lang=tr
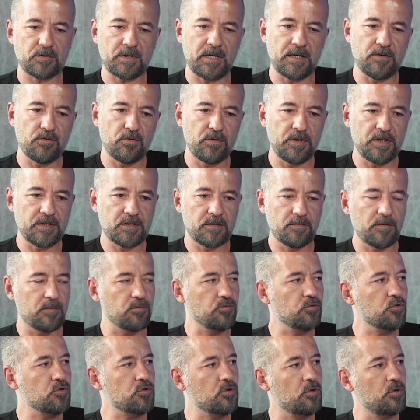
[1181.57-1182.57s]
sen yönetime
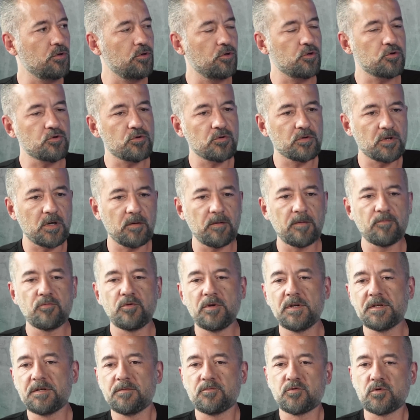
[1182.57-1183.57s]
bunu söylüyorsun tamam
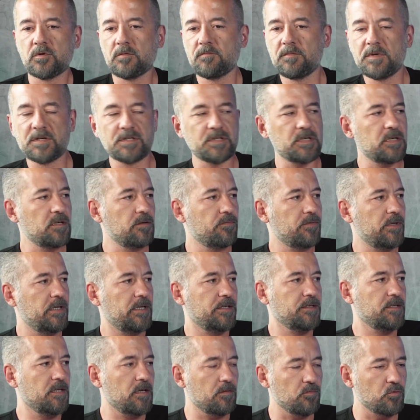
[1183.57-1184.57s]
yönetim çok başarılı
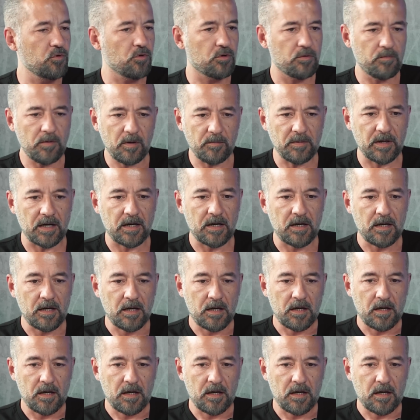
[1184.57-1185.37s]
falan demiyorum ama